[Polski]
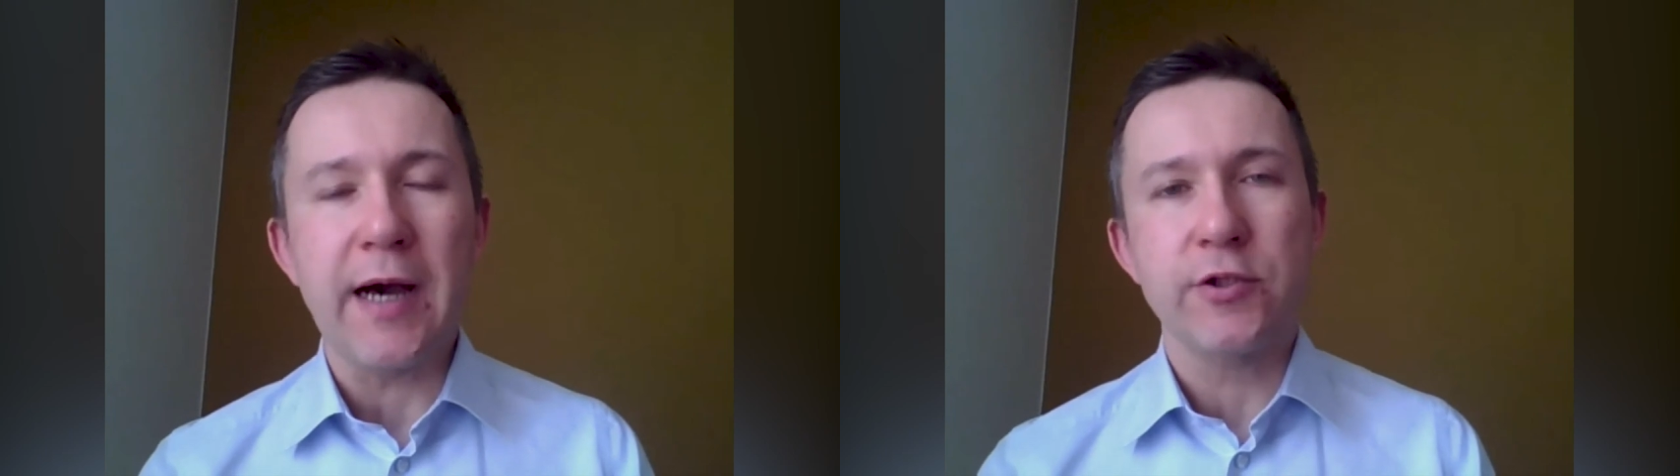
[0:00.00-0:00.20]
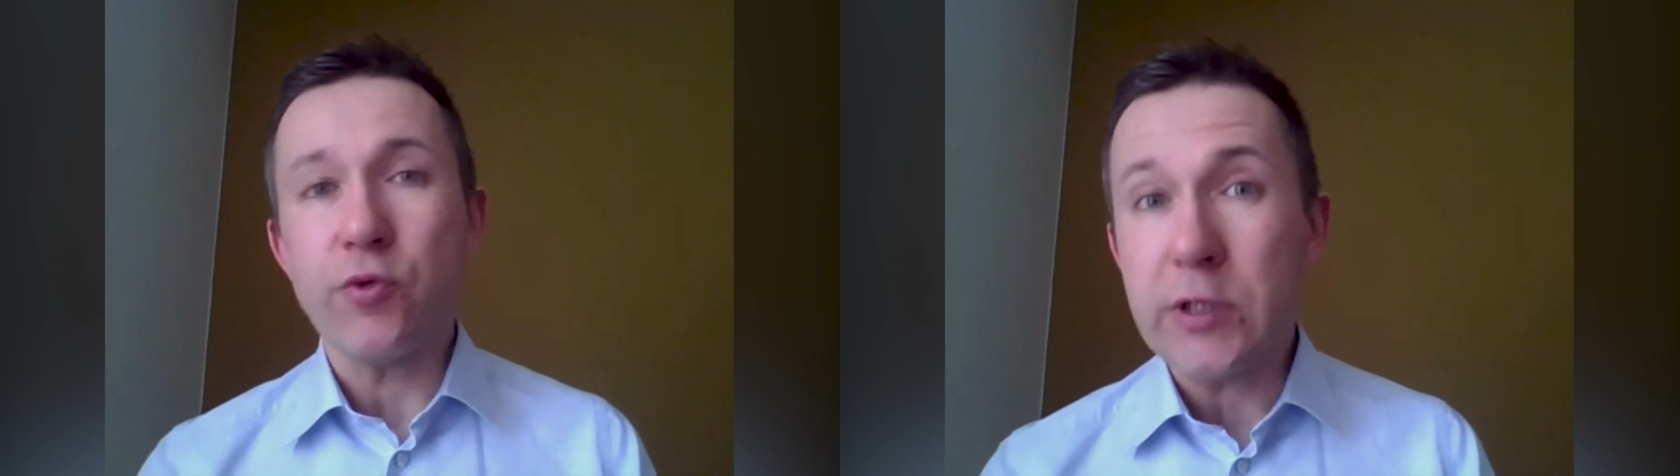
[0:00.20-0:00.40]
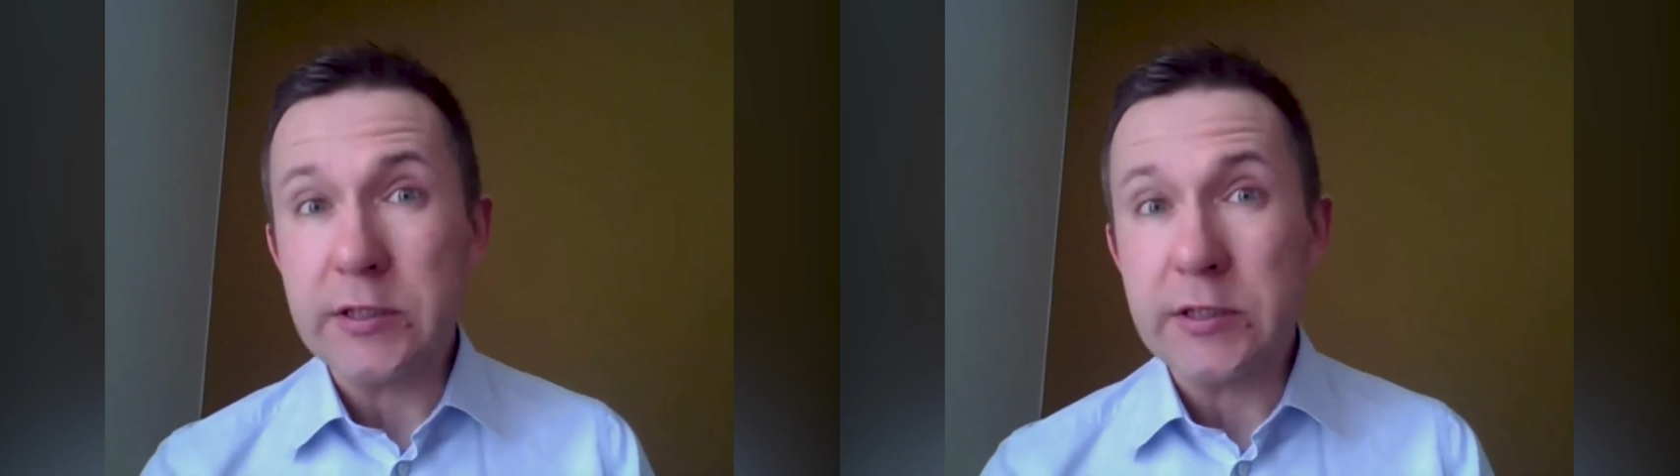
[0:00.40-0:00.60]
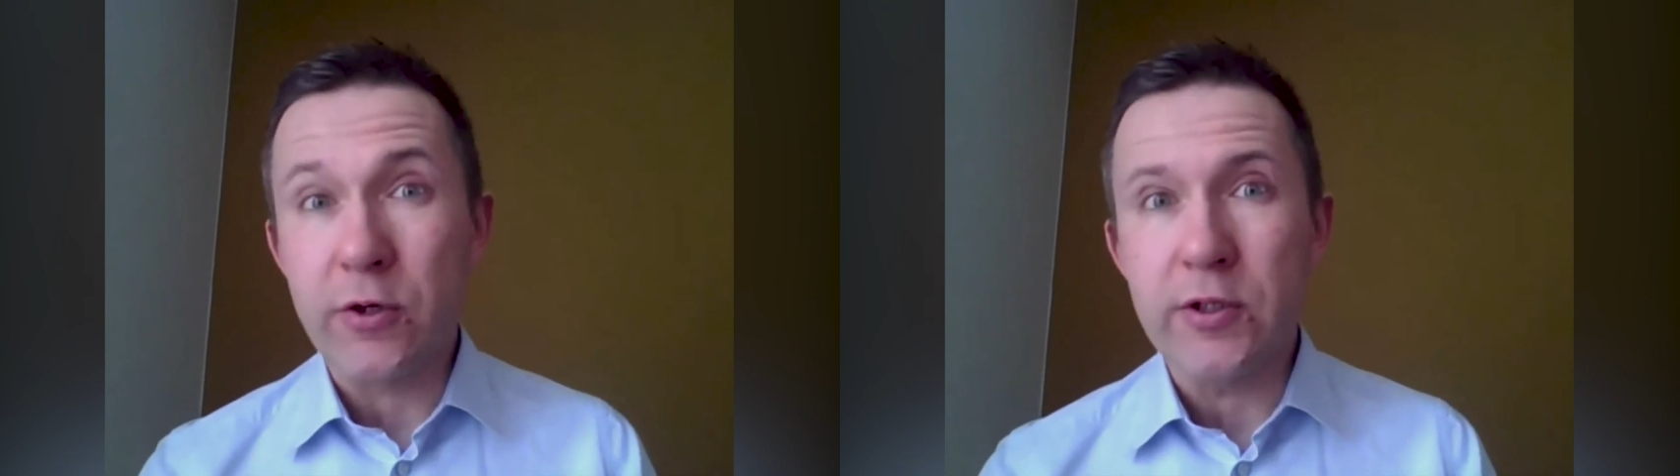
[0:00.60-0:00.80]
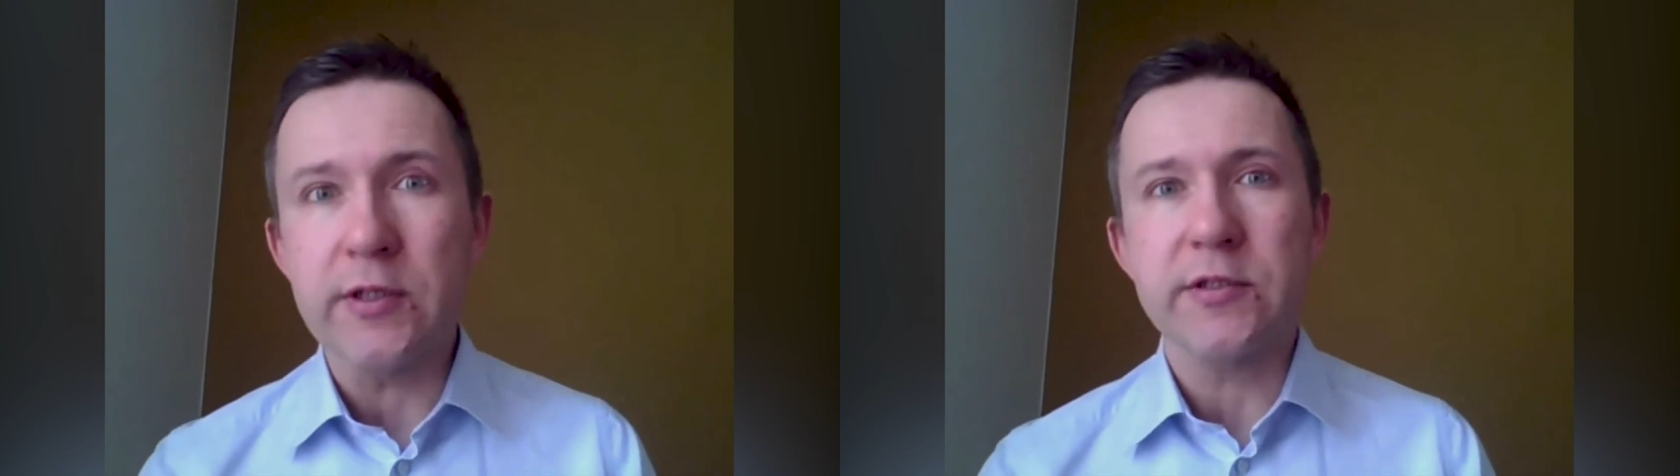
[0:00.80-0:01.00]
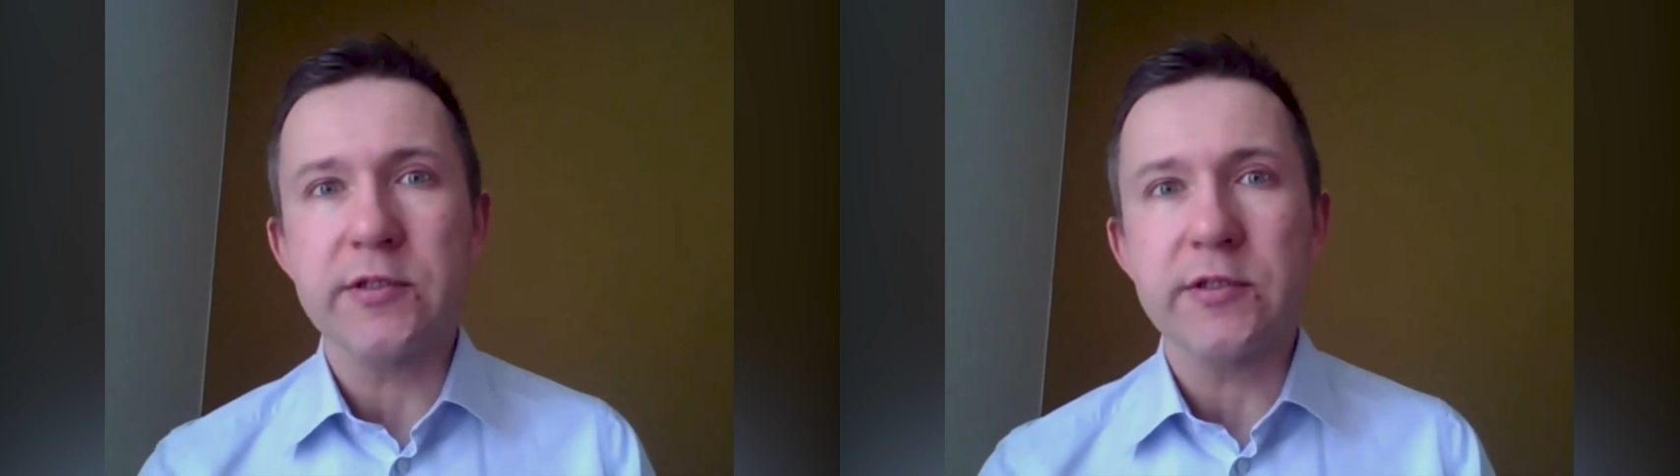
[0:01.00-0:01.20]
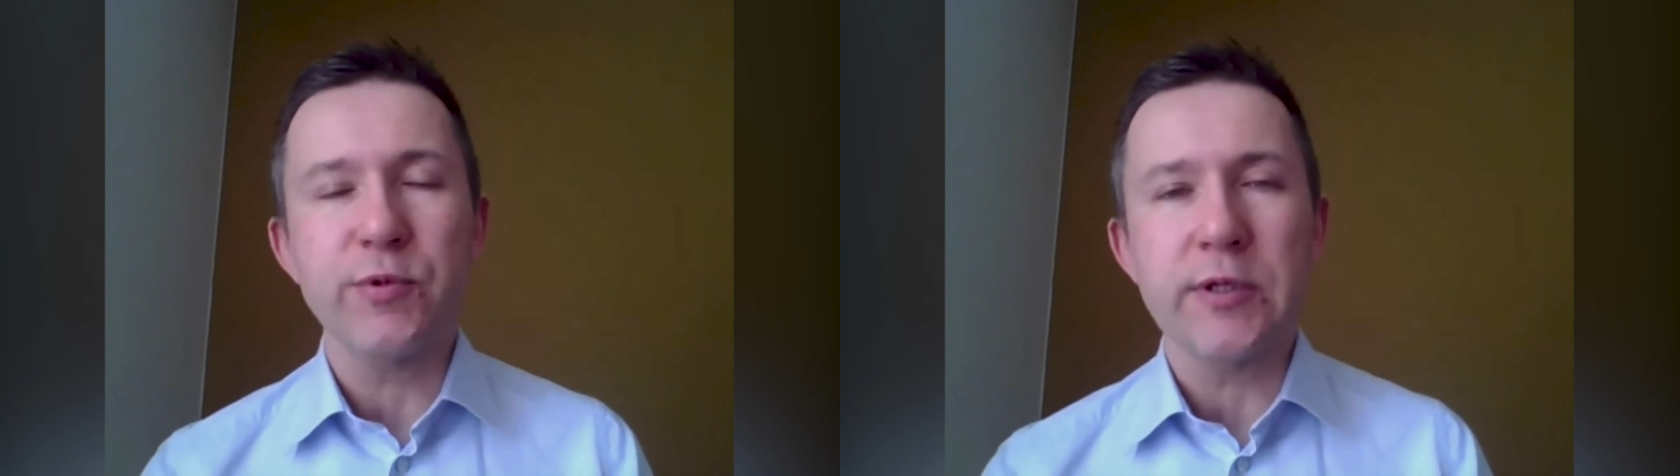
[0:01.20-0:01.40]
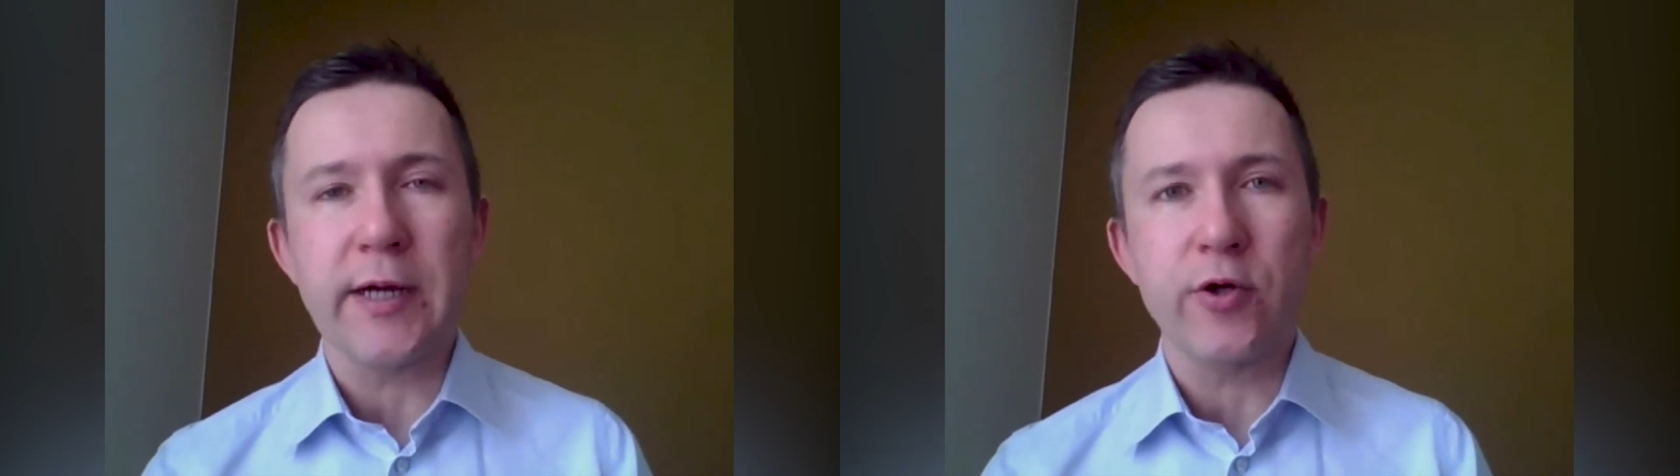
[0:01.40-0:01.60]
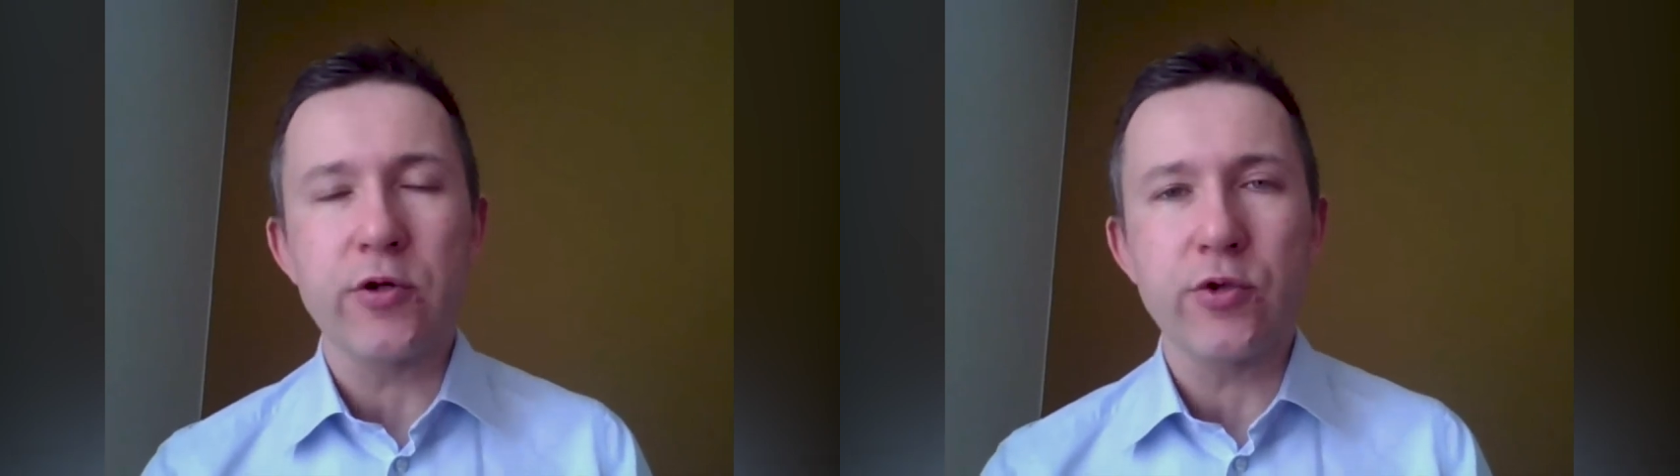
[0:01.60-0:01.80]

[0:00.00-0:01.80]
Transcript: a z drugiej strony z gospodarką,